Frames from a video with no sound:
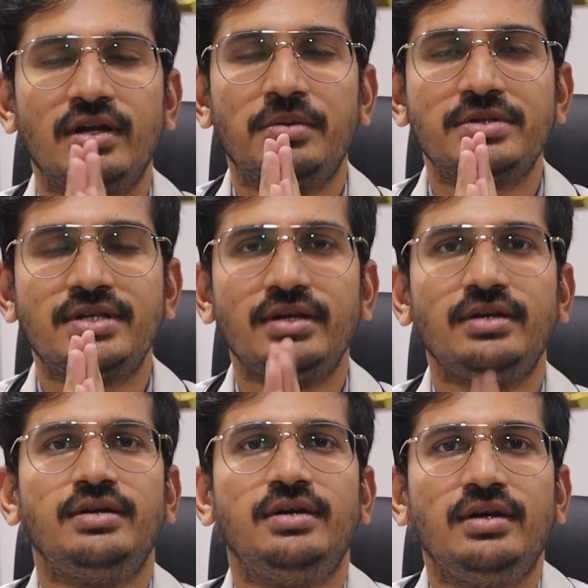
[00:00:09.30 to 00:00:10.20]
నమస్తే
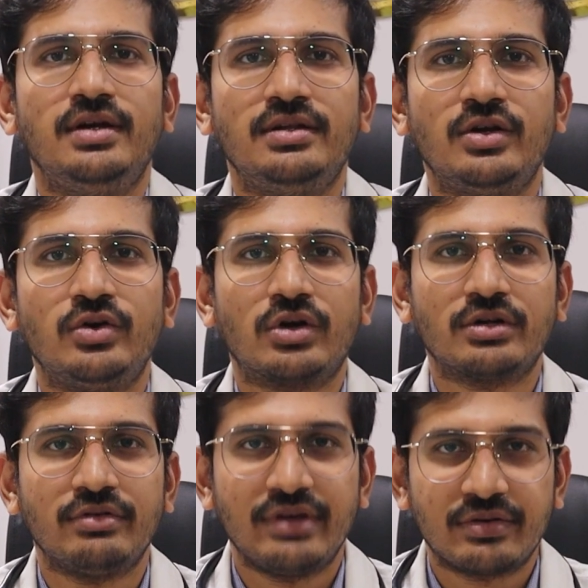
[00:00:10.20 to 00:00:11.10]
నేను
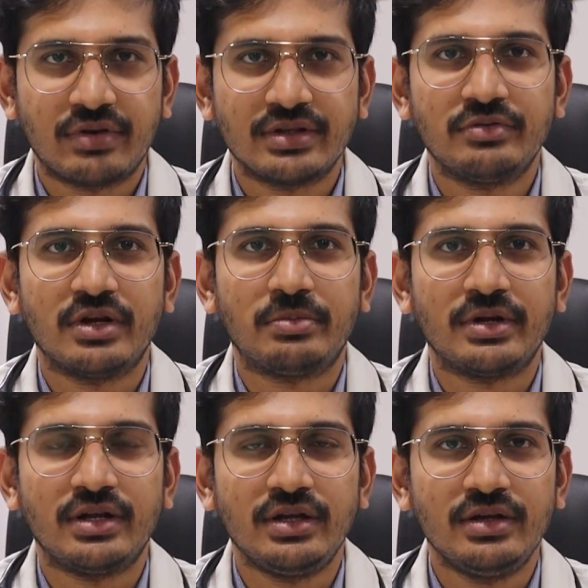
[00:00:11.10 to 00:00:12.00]
డాక్టర్ వివేక్ వర్ధన్
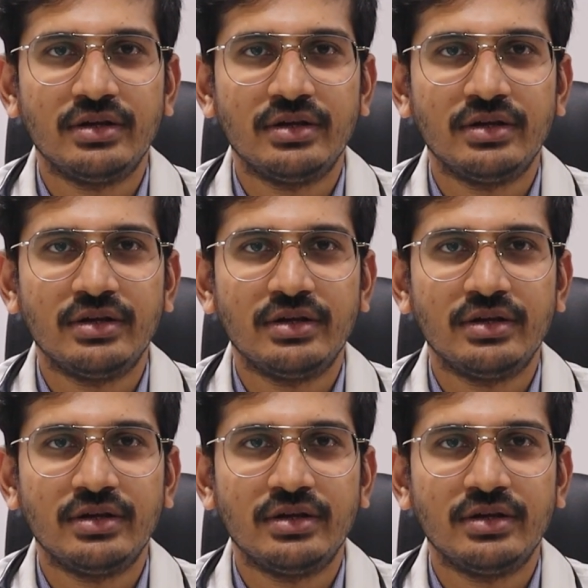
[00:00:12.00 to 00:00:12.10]
వీరపనేని